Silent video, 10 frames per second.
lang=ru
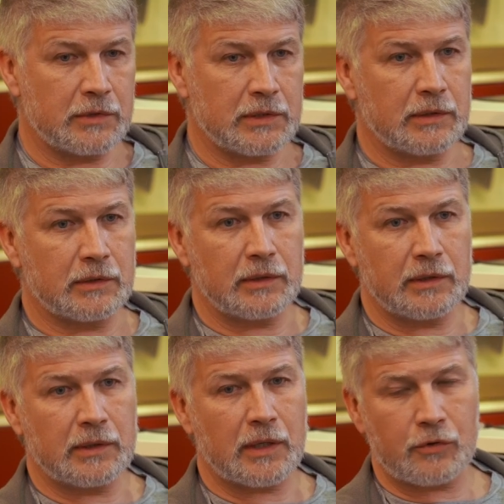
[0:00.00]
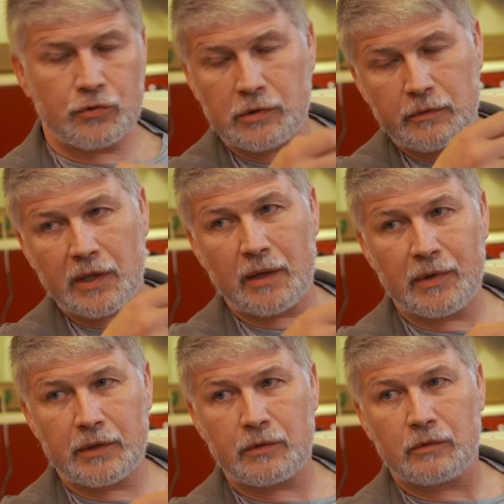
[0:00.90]
То есть, если ты не нарушил
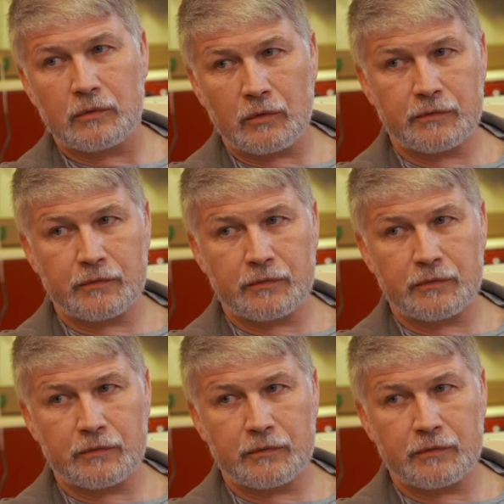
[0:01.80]
геометрию,